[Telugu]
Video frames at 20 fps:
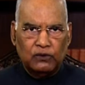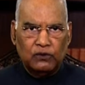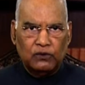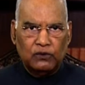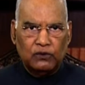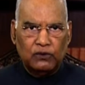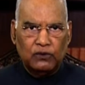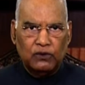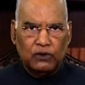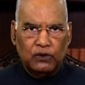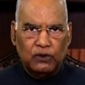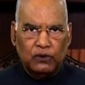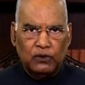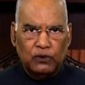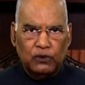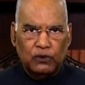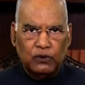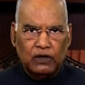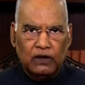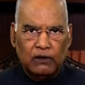ప్రజా
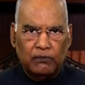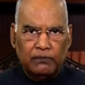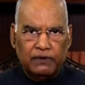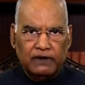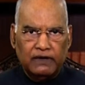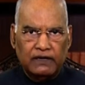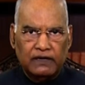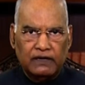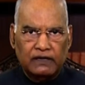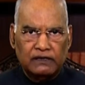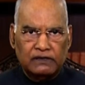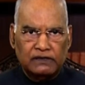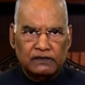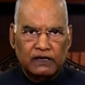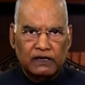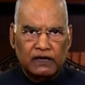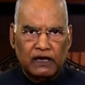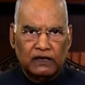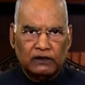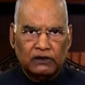సంక్షేమం కోసం
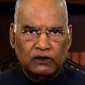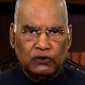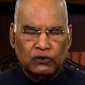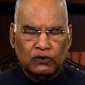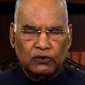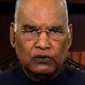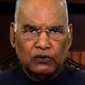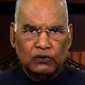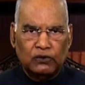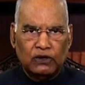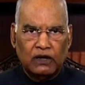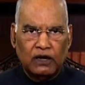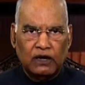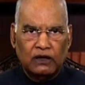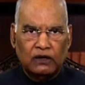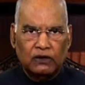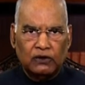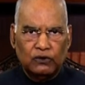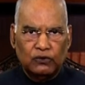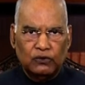కేంద్ర
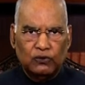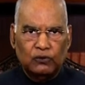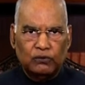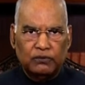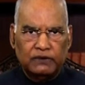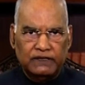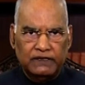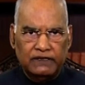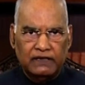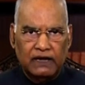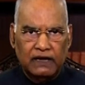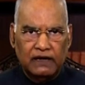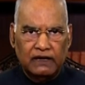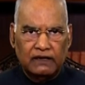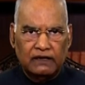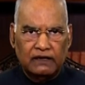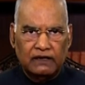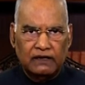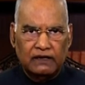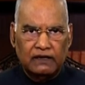ప్రభుత్వం ఎన్నో
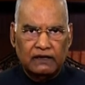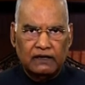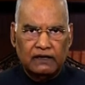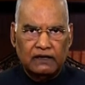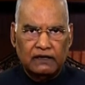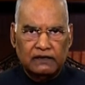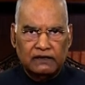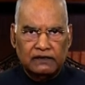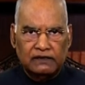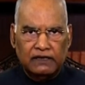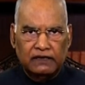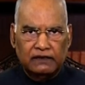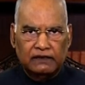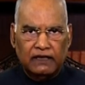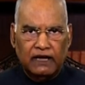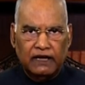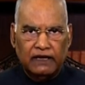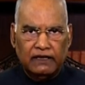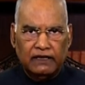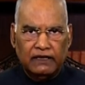ప్రచార
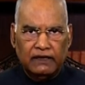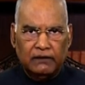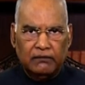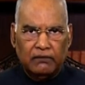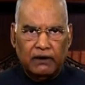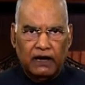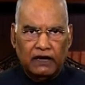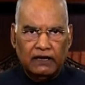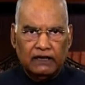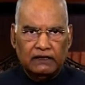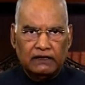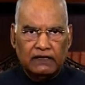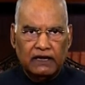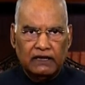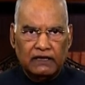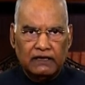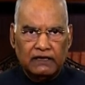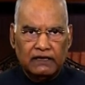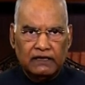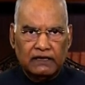కార్యక్రమాలను చేపట్టింది
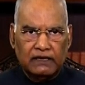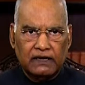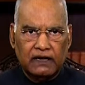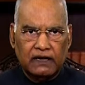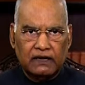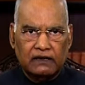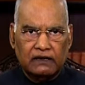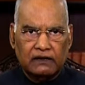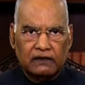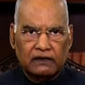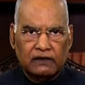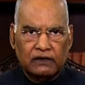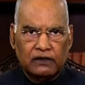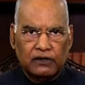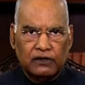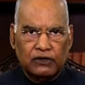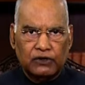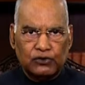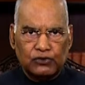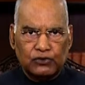ముఖ్యంగా
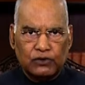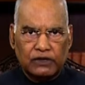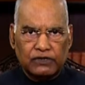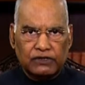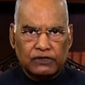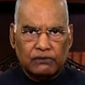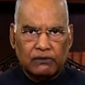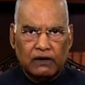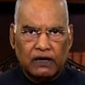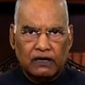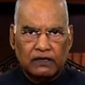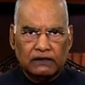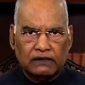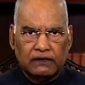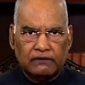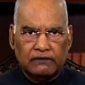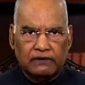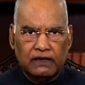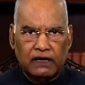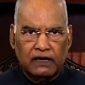చెప్పాలంటే
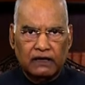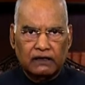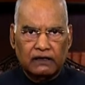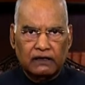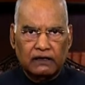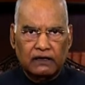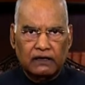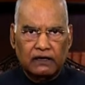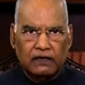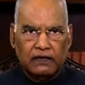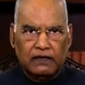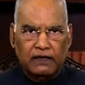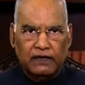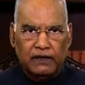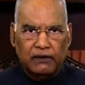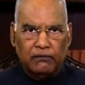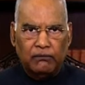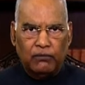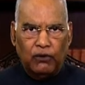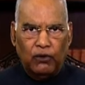ప్రజలందరూ
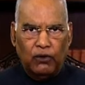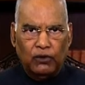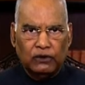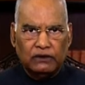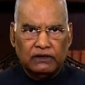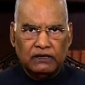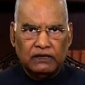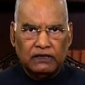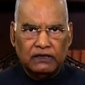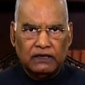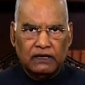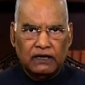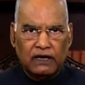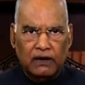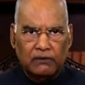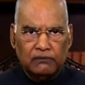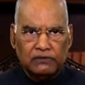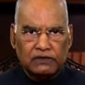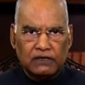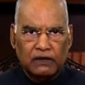కలిసి
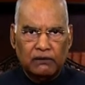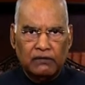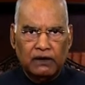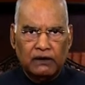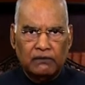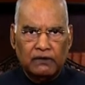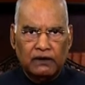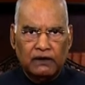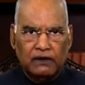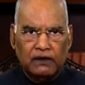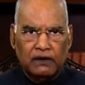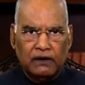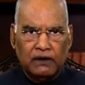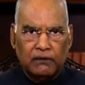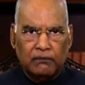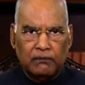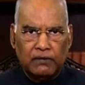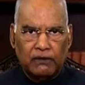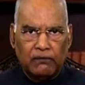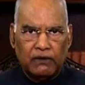స్వేచ్ఛగా
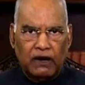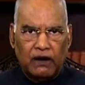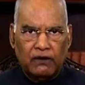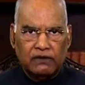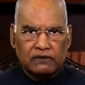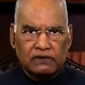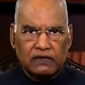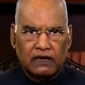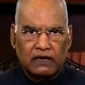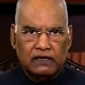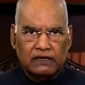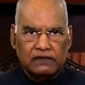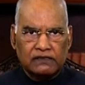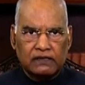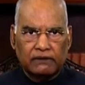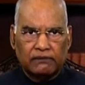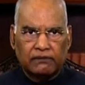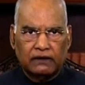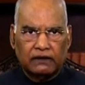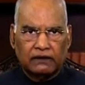తమంతట తాము
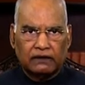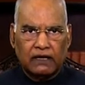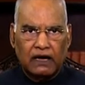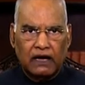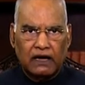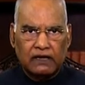ముందుకొచ్చి